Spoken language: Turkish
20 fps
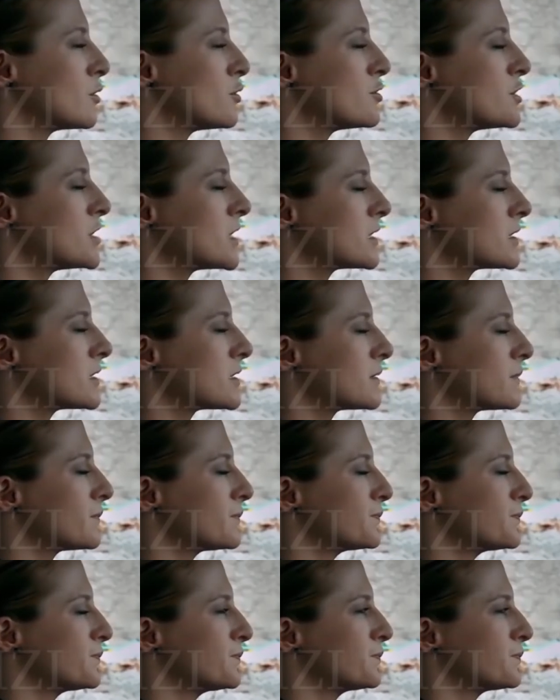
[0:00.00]
Göreceksin.
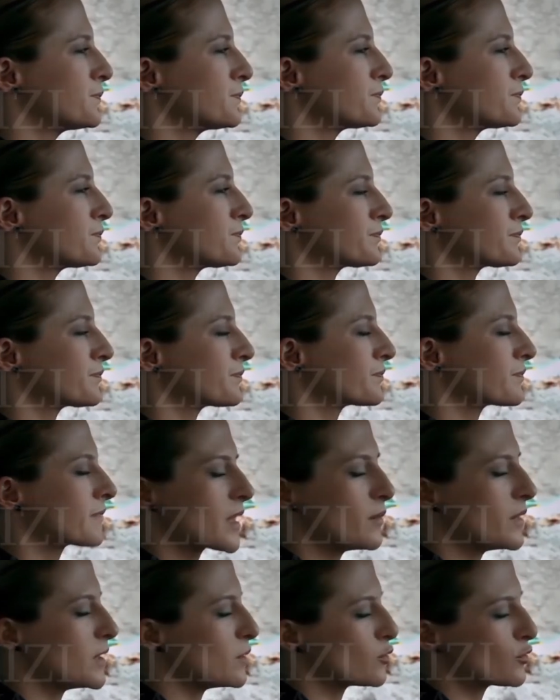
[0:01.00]

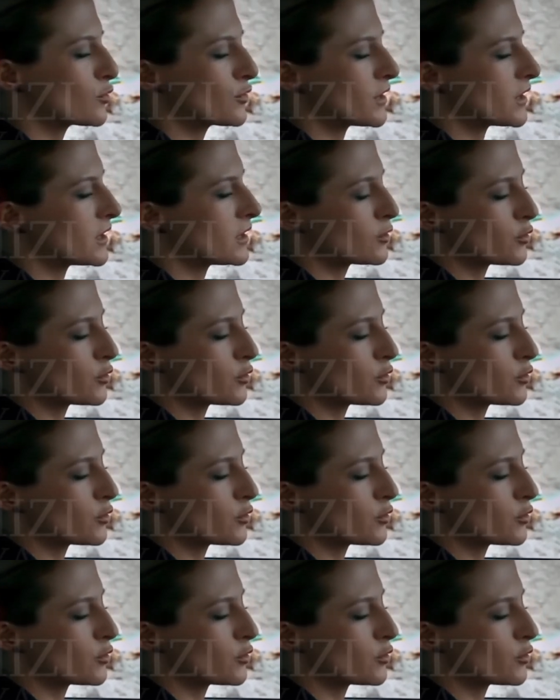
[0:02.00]
Beni burada